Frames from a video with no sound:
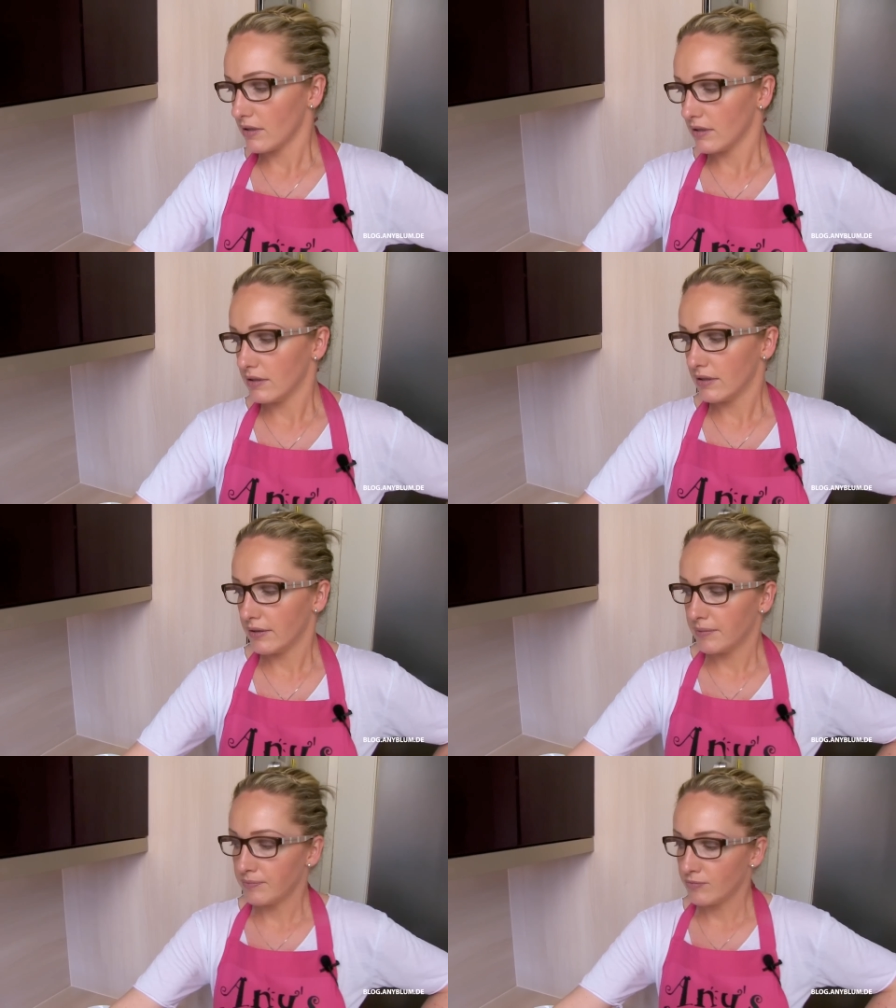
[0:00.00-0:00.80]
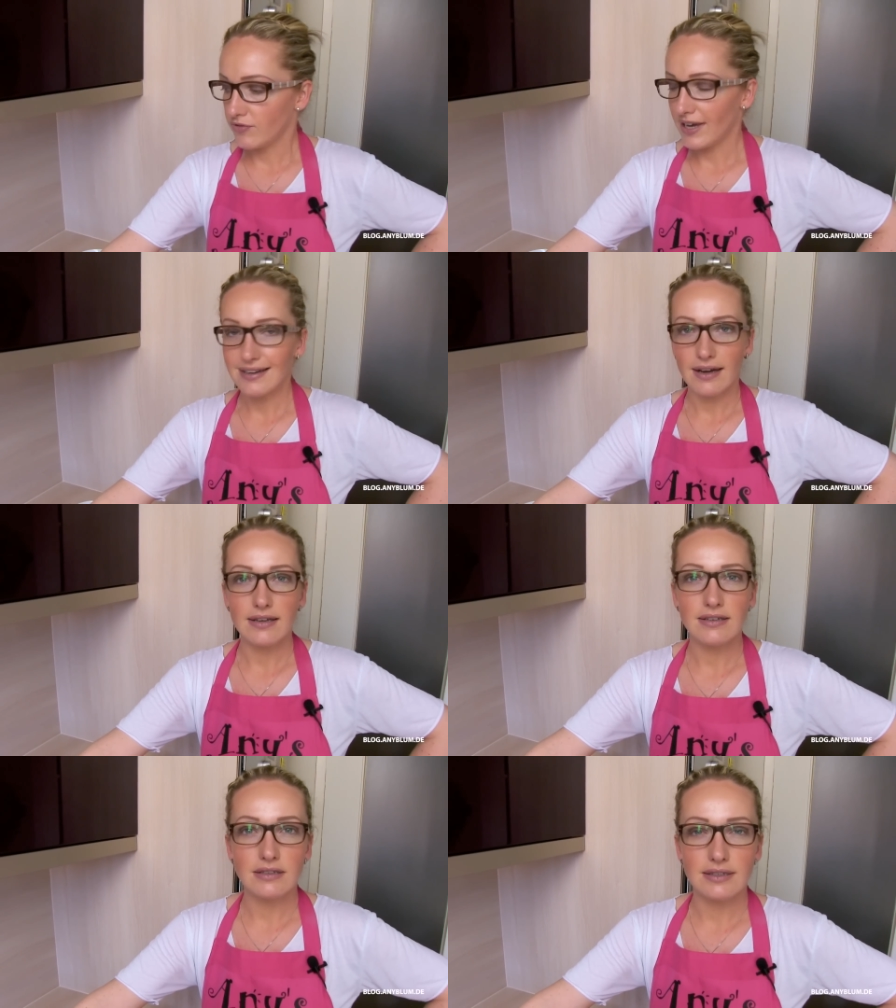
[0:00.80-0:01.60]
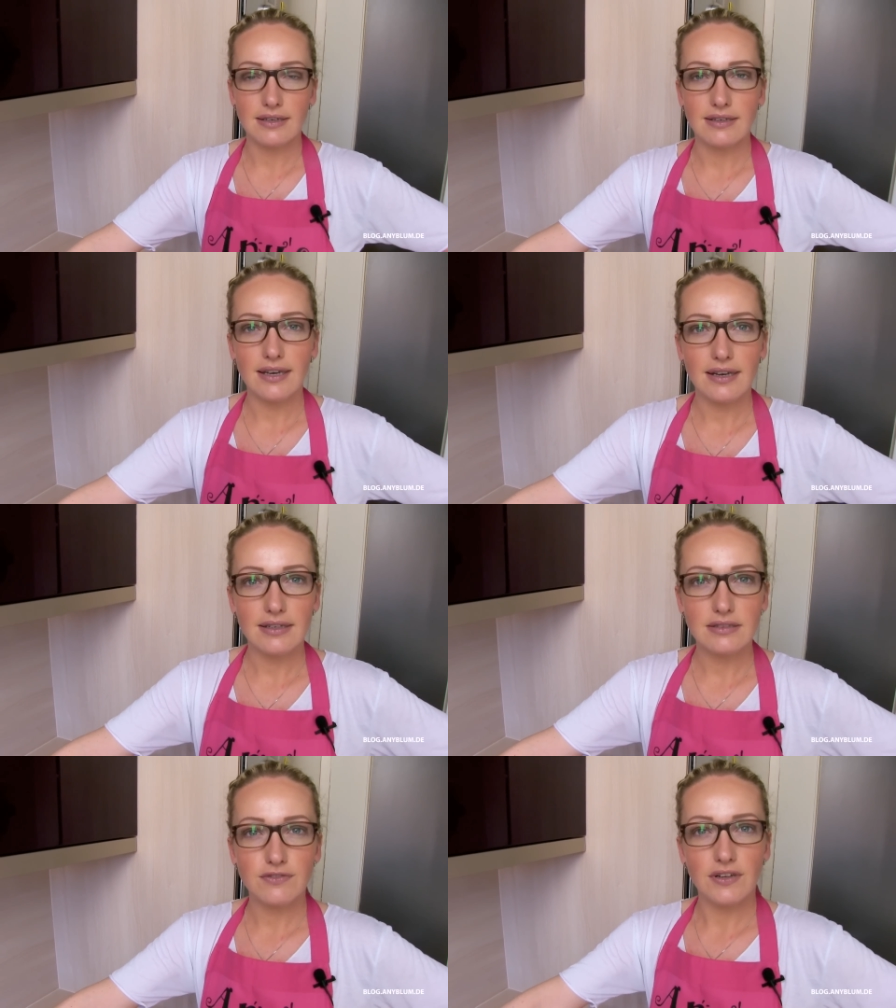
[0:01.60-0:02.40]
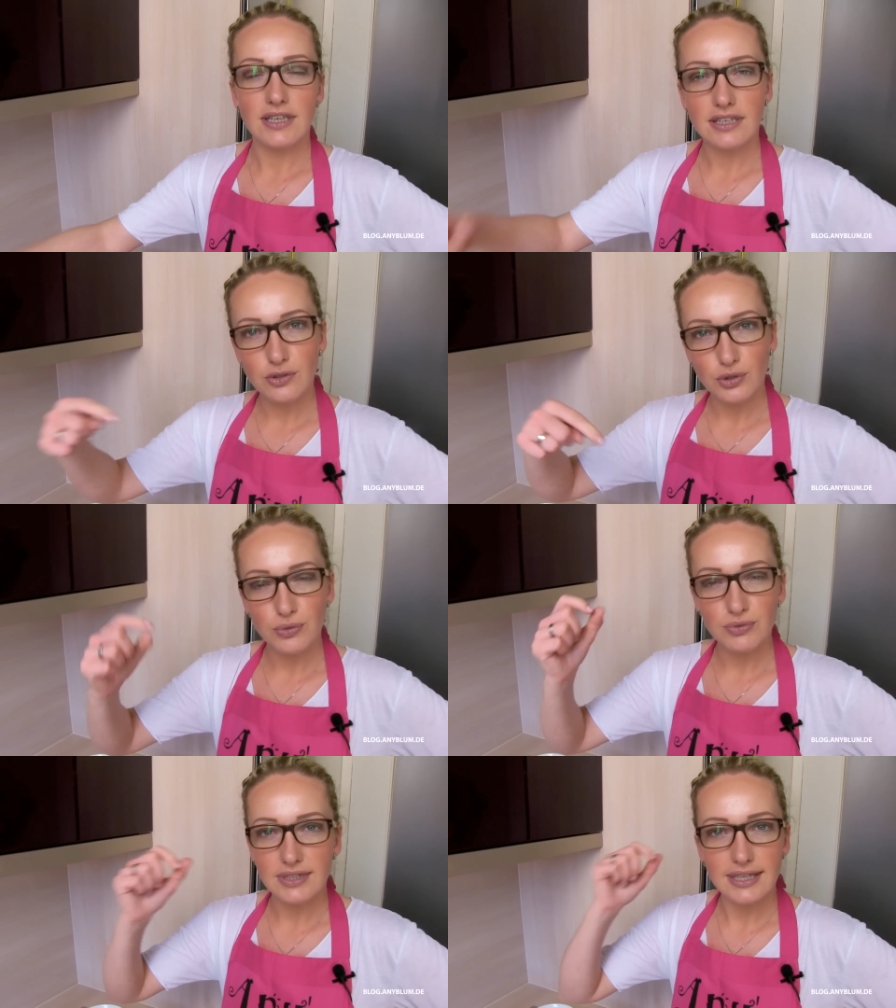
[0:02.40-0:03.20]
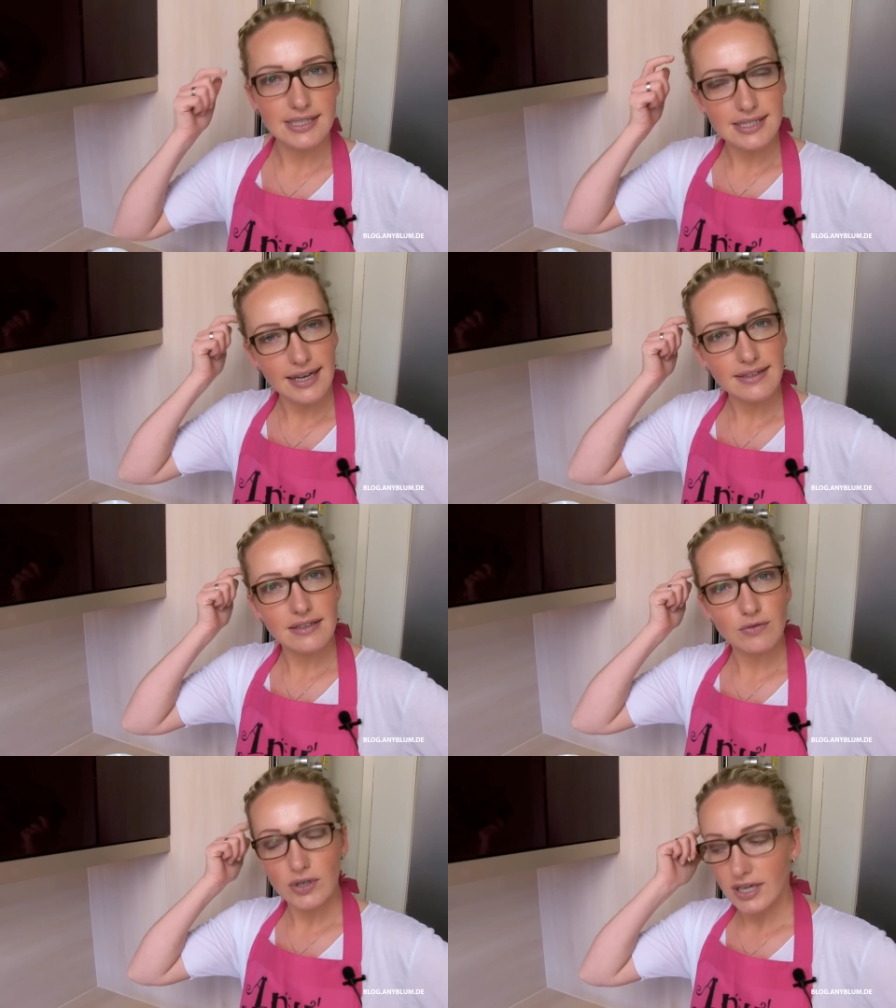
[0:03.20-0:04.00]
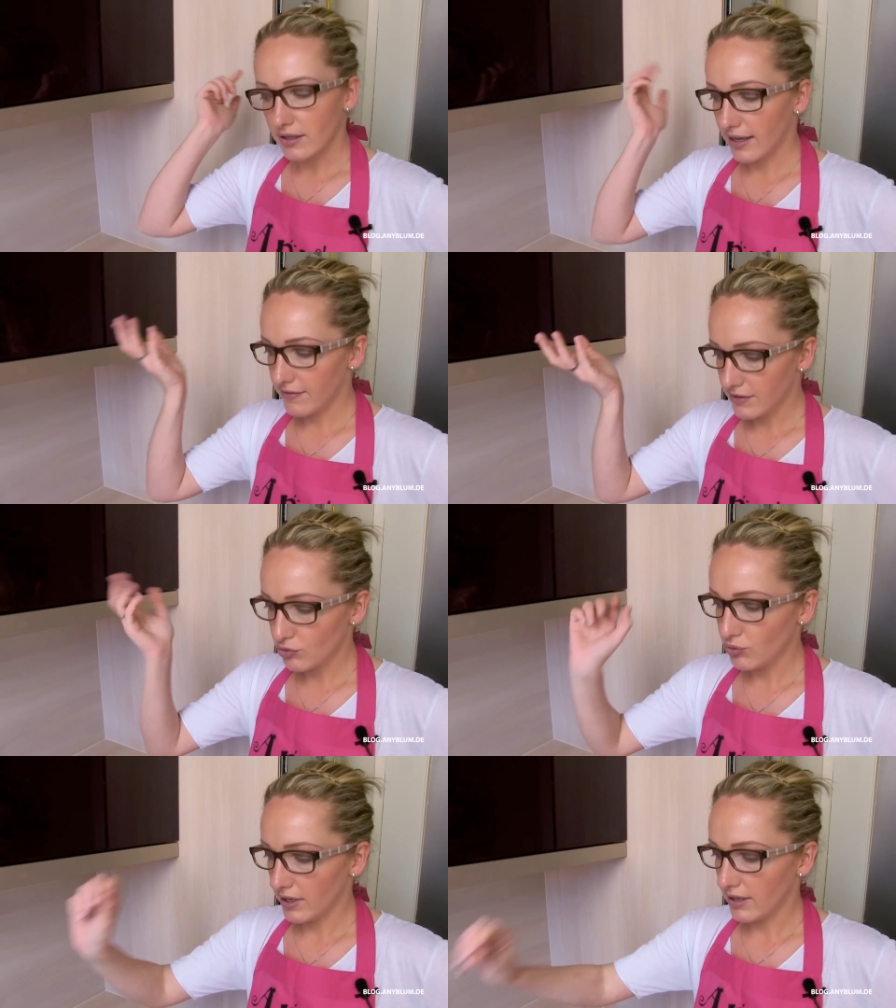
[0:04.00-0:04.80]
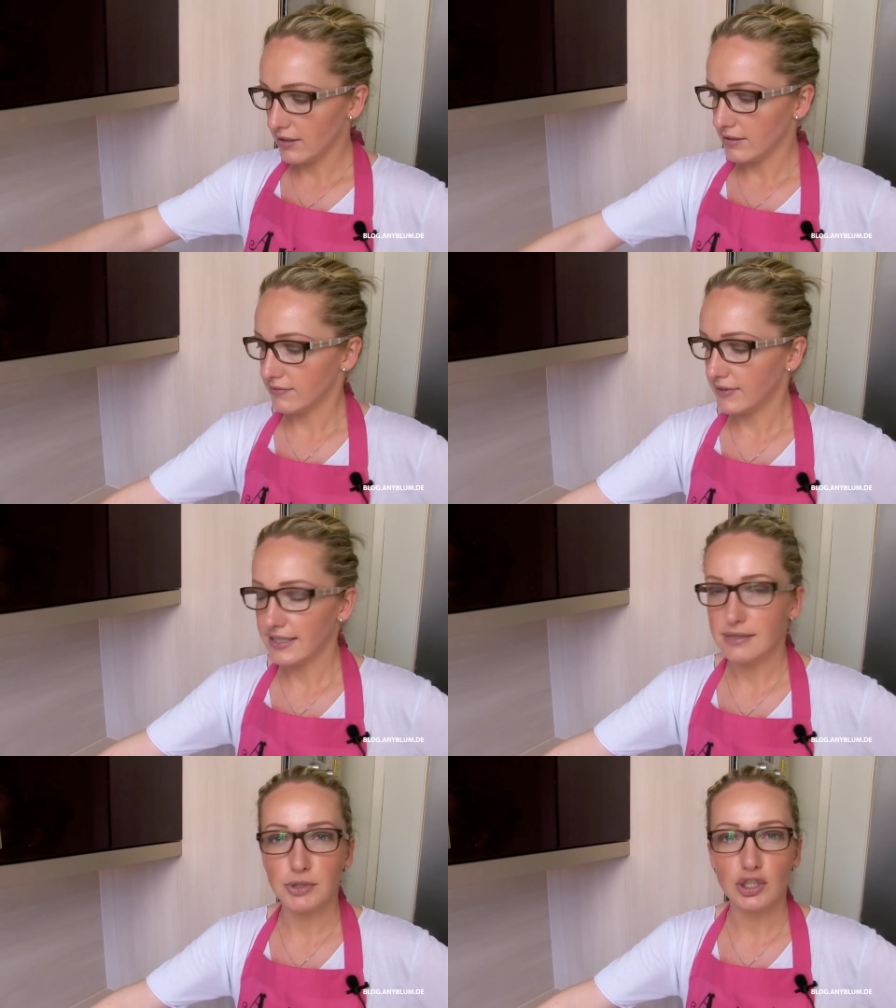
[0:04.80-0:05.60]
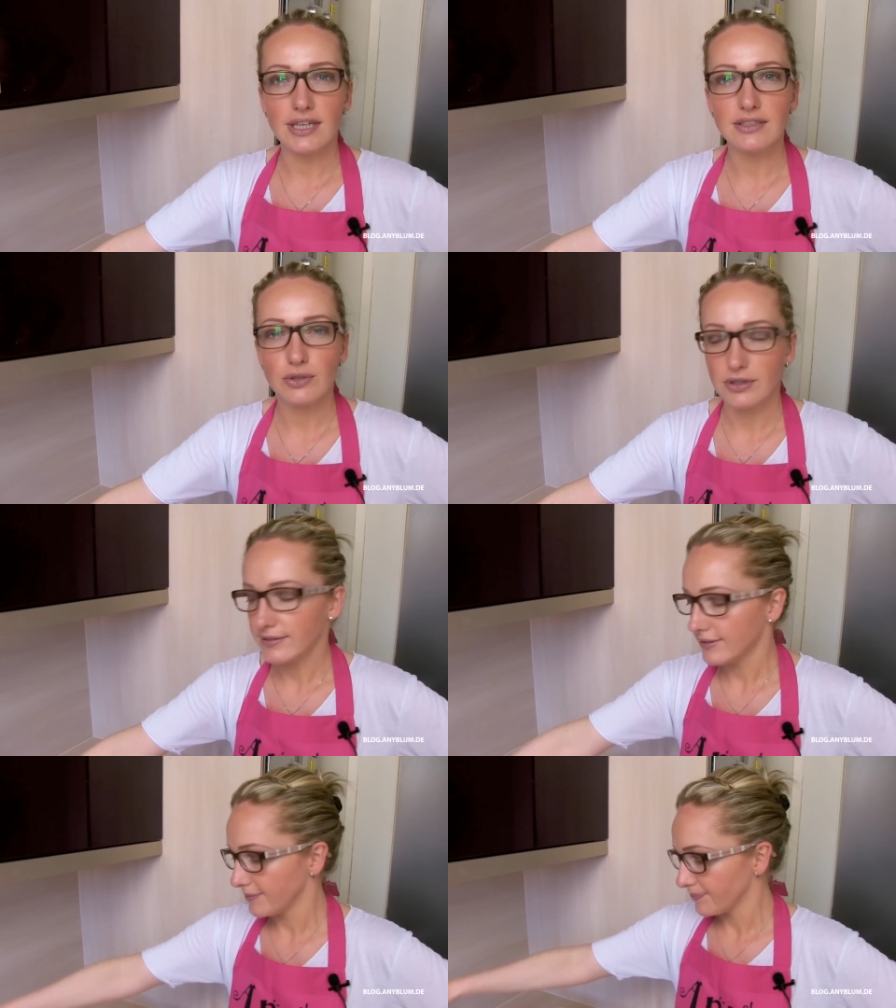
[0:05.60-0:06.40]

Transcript: Ähm, wer keinen in der Nähe hat, verlinke ich euch unten eine Seite, wo ihr eventuell welches bestellen könnt.